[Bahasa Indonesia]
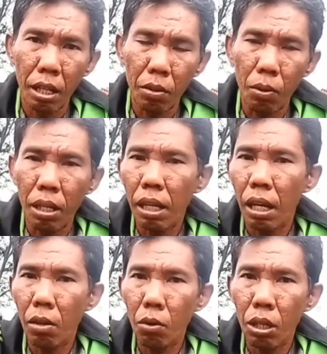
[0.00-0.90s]
Kecuali
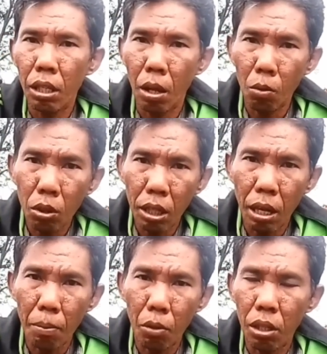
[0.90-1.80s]
kalau kita rutin
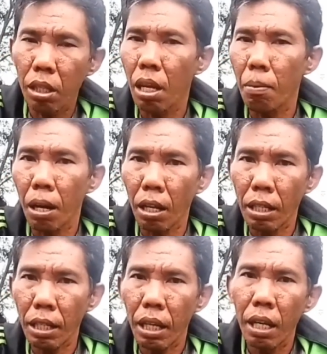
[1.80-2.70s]
upload setiap
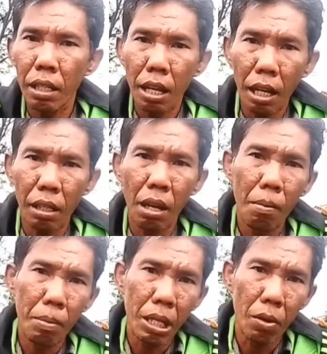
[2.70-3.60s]
hari dan
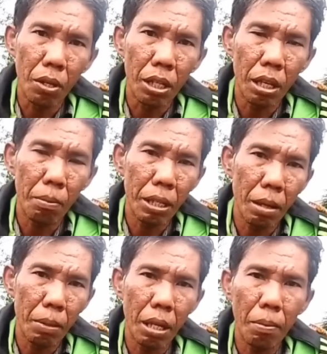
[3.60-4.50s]
video kita
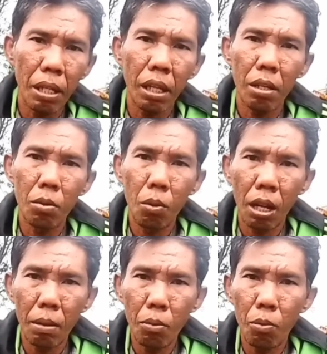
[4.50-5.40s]
bisa mendapatkan
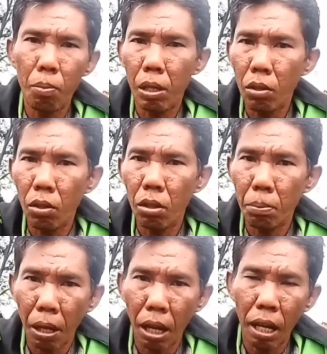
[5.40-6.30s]
2000 penonton
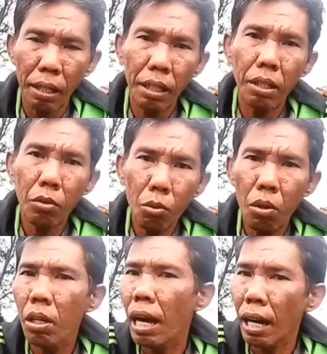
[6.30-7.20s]
per hari itu
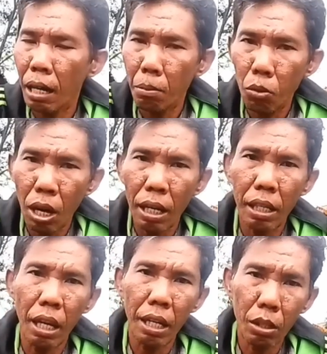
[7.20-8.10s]
akan mudah
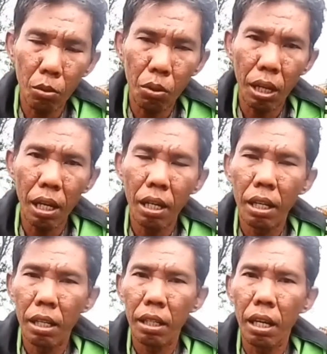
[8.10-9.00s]
kita hitung ya.
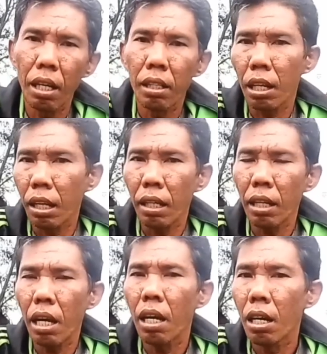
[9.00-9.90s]
Nah,
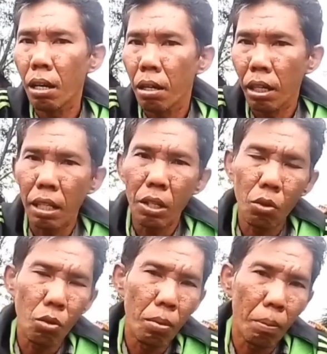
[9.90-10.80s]
ternyata gaji
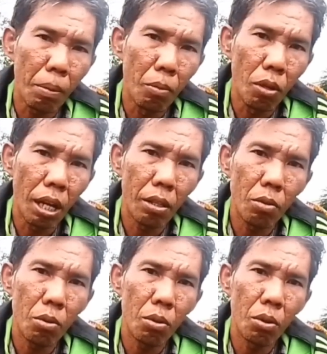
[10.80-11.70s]
youtuber pemula
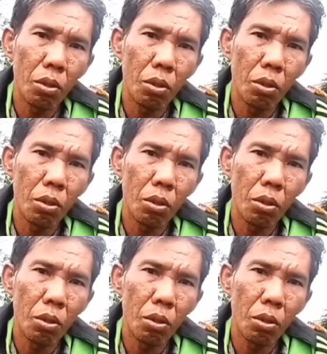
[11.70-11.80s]
itu